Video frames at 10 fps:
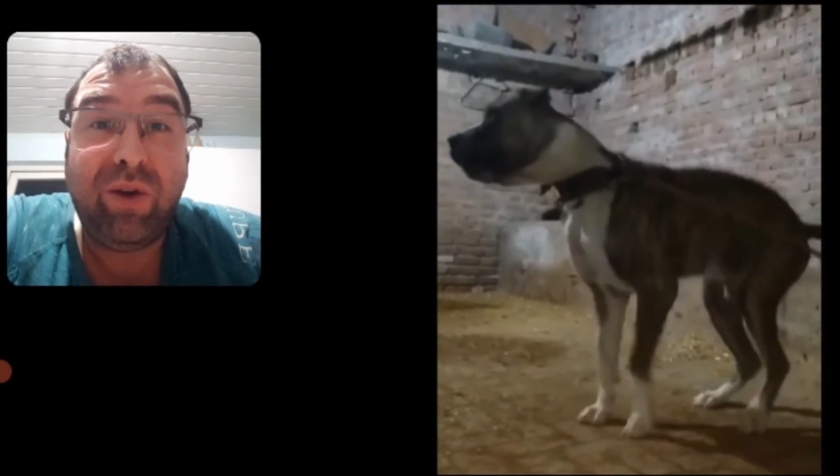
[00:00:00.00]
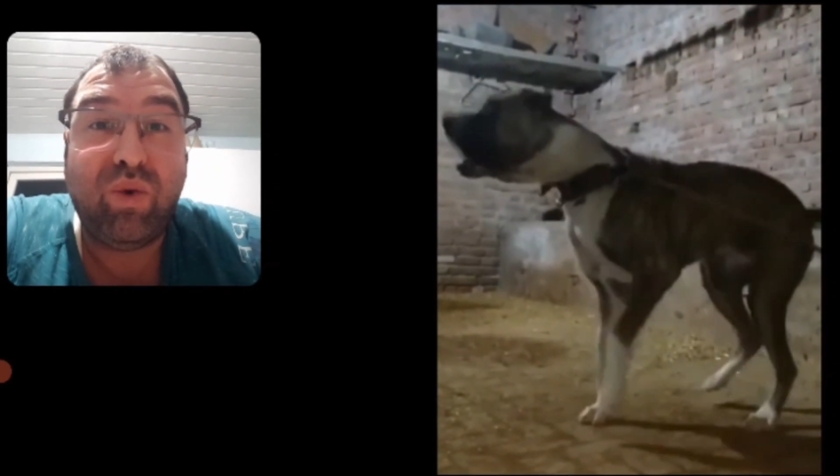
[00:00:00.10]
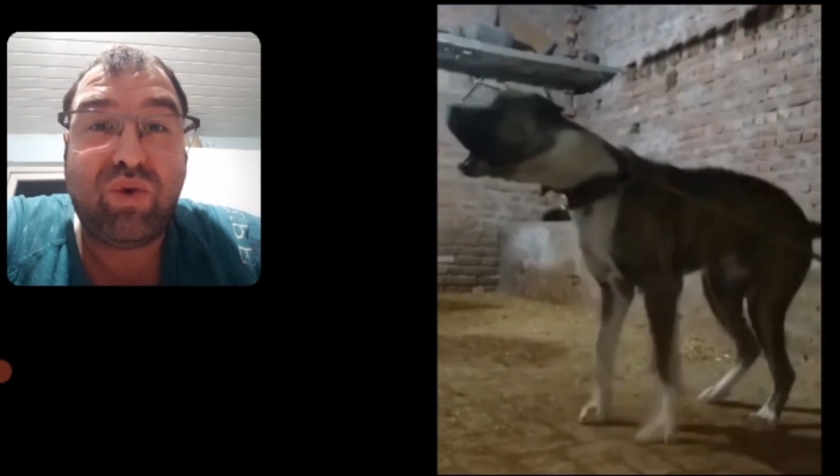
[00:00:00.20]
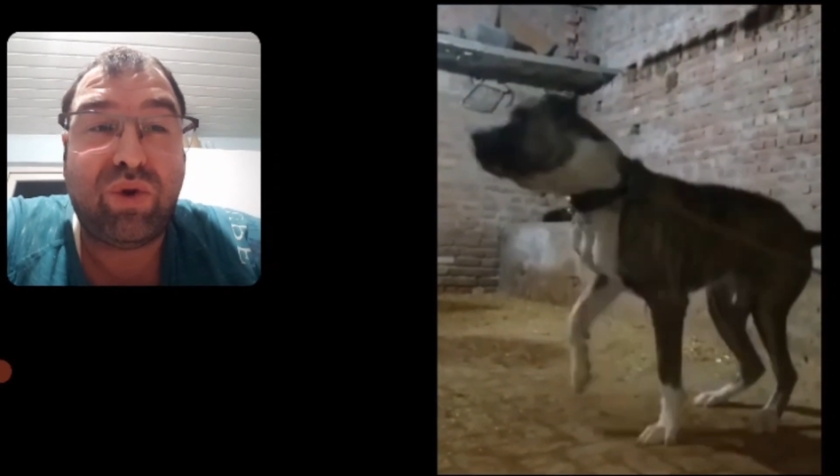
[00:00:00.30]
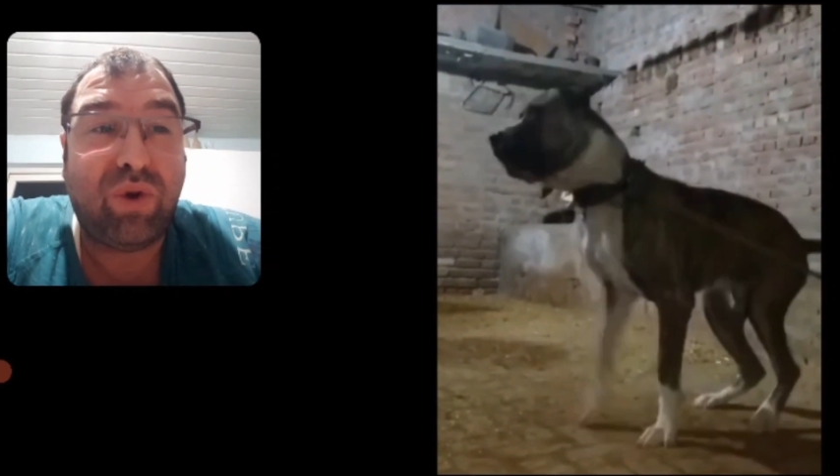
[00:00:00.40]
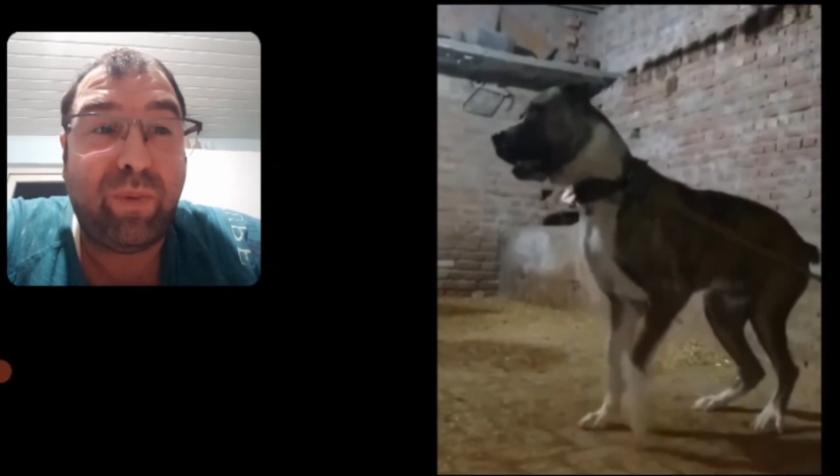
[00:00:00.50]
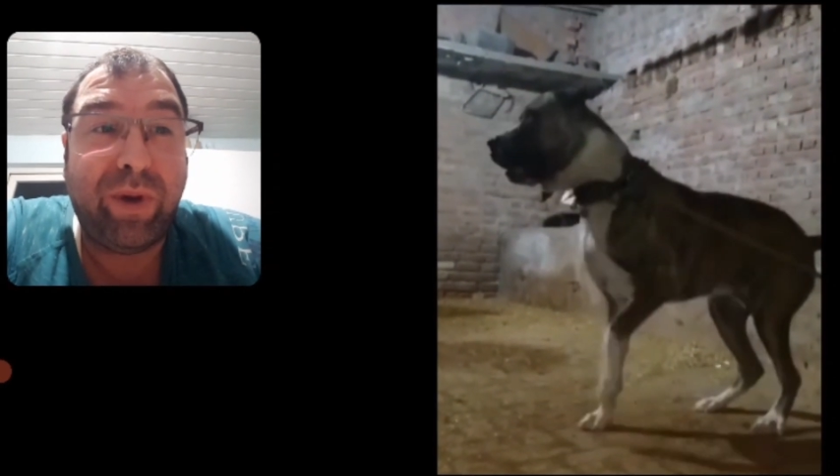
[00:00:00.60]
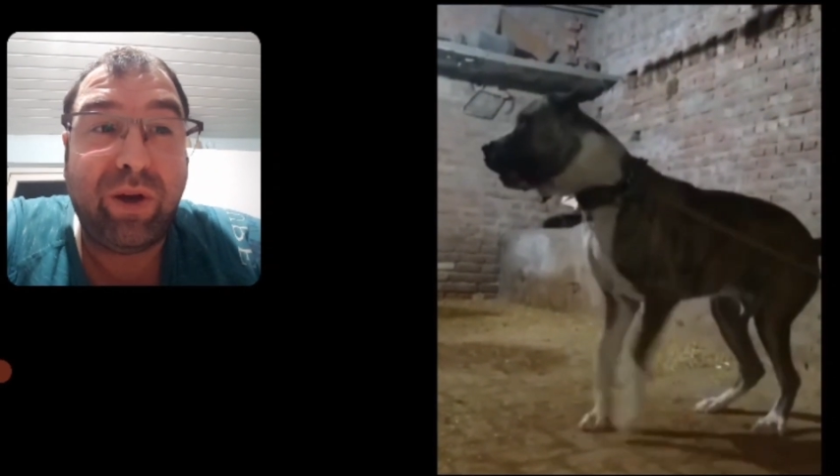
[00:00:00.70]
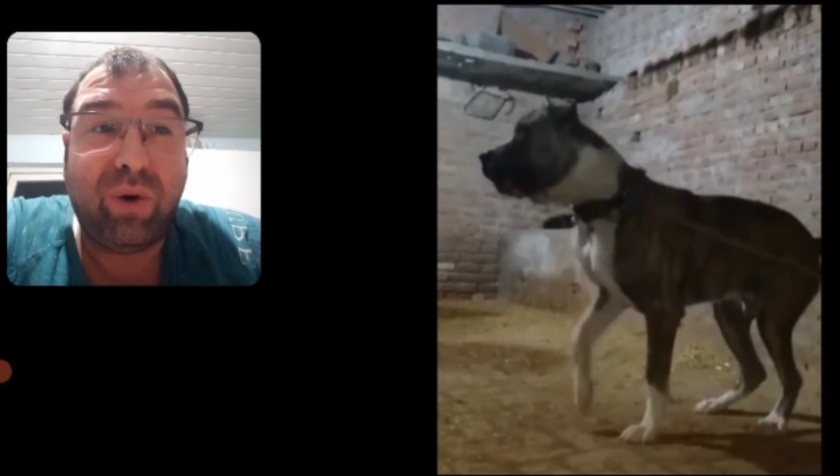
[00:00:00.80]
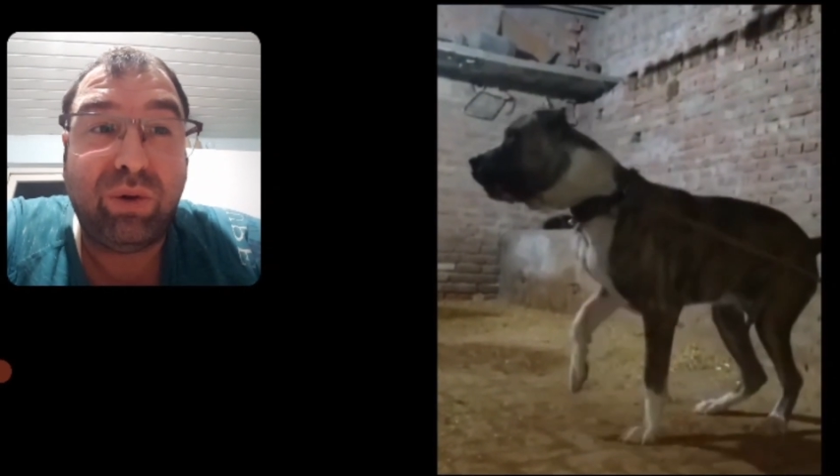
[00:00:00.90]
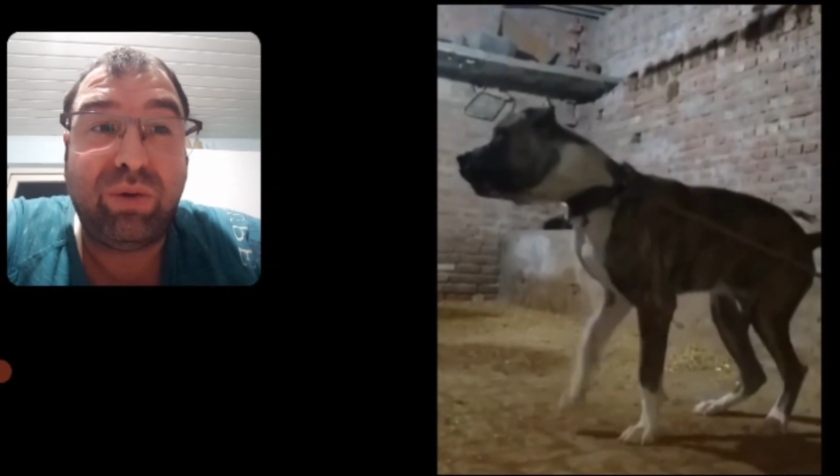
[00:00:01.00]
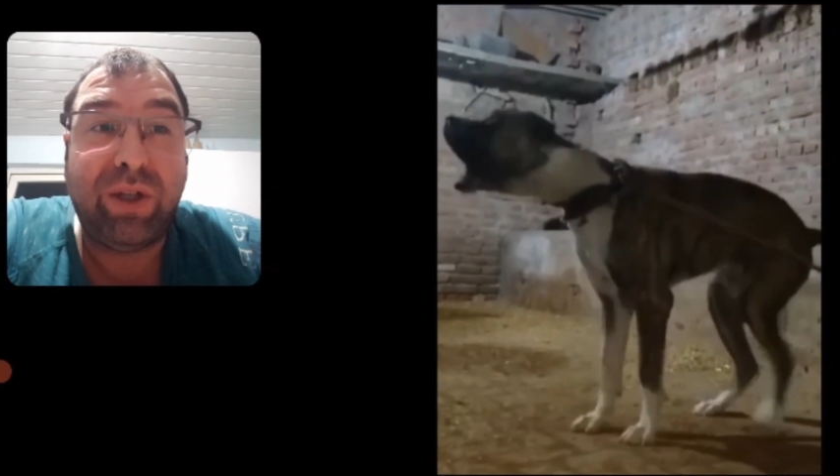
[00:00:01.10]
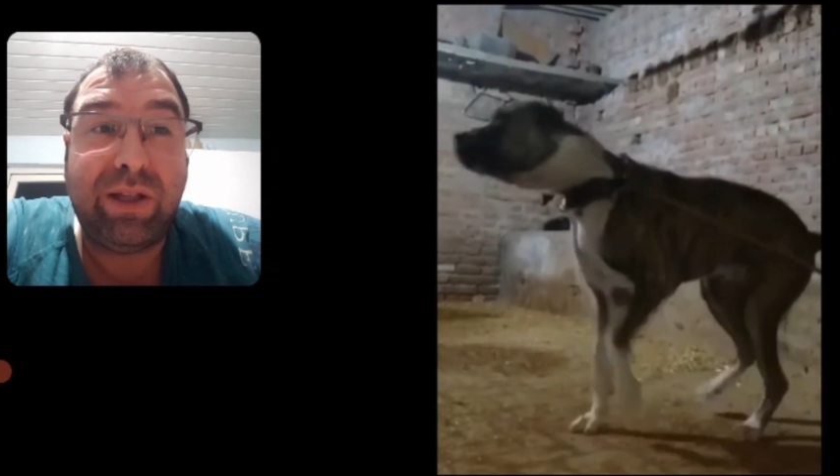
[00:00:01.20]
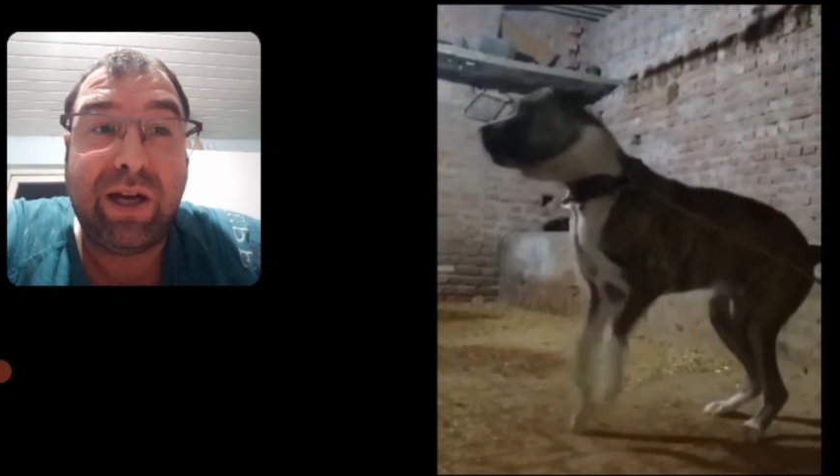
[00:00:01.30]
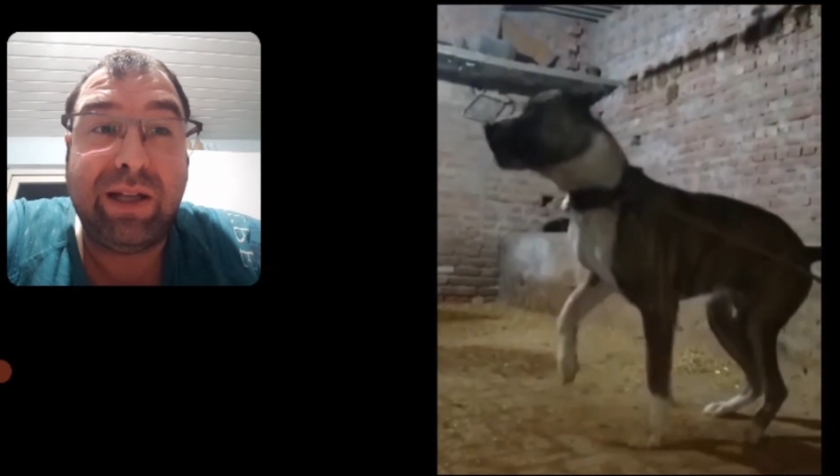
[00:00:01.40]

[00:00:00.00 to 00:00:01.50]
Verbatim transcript: güçlü köpeği olduğu iddia